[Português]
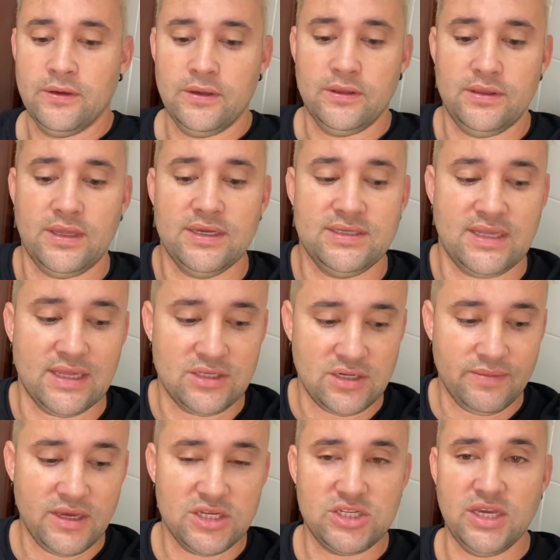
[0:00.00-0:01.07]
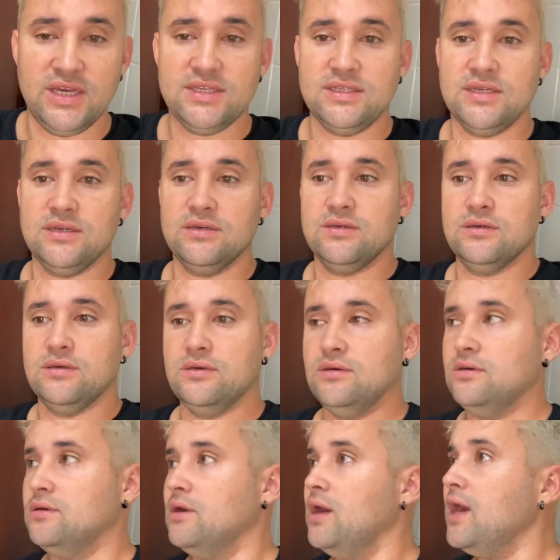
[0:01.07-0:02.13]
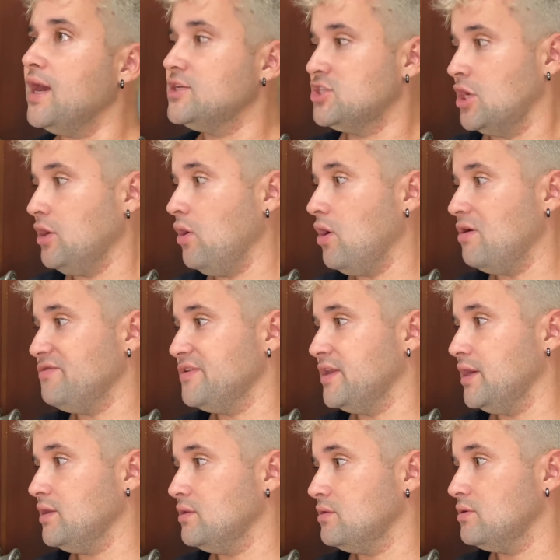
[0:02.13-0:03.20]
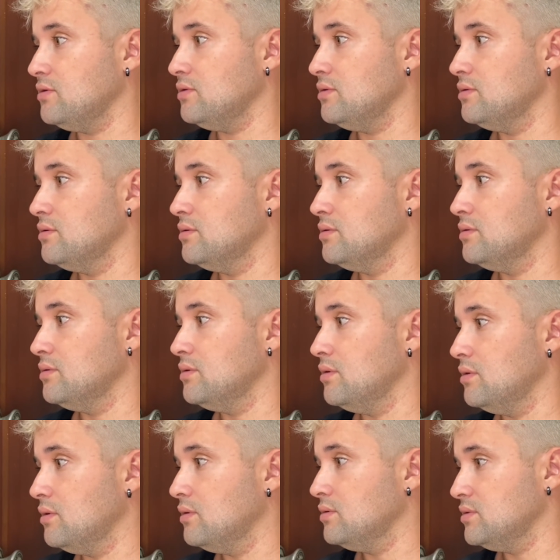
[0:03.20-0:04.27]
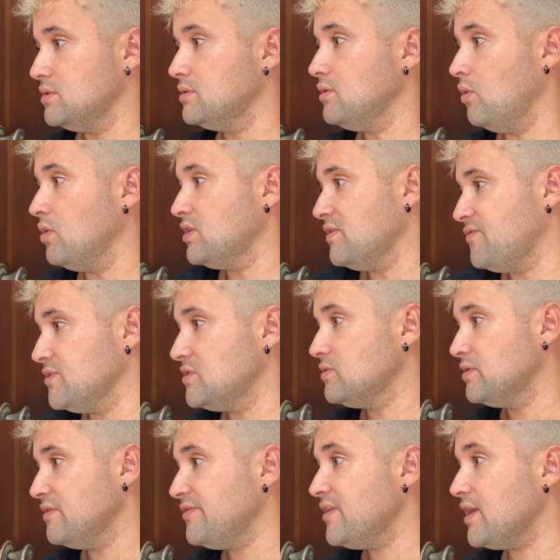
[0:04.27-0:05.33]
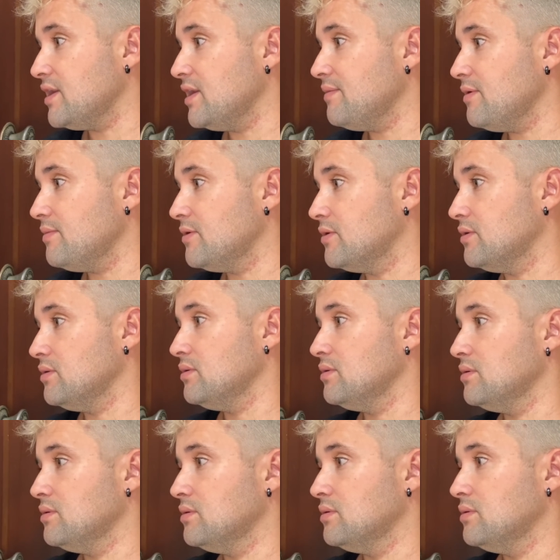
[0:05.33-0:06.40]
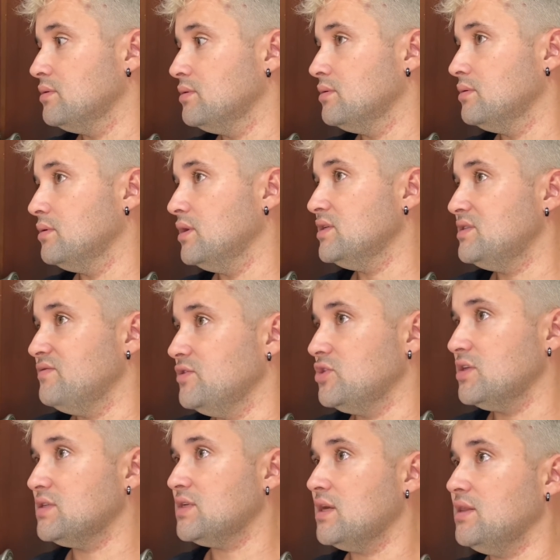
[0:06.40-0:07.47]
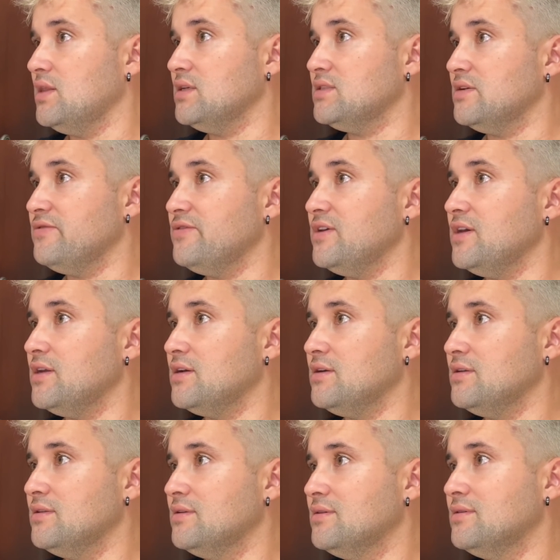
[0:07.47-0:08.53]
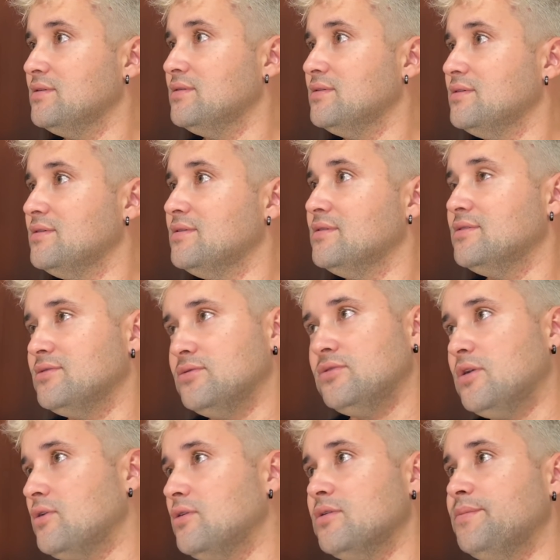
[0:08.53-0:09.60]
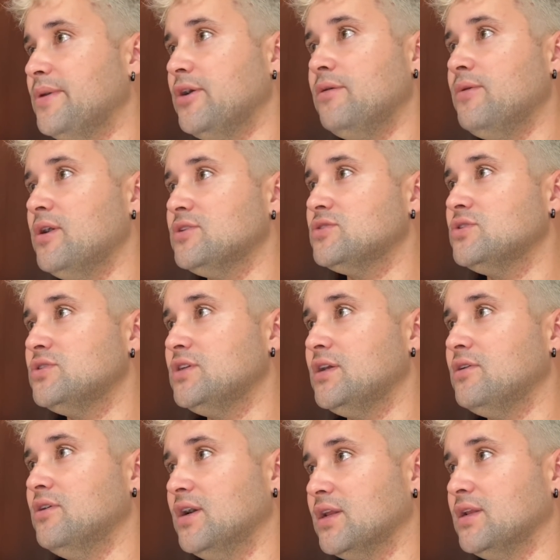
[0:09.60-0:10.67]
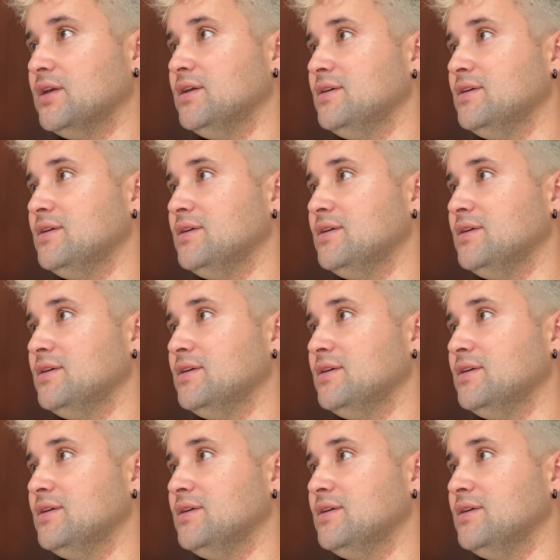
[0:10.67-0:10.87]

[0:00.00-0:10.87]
Tá em estado de emergência. É ontem entrou. É, dia 9, né? É segunda-feira. Ontem foi segunda-feira, né, meu amor? Esse vídeo tá saindo terça-feira. Ah. Tu não acompanhou meu raciocínio agora, né?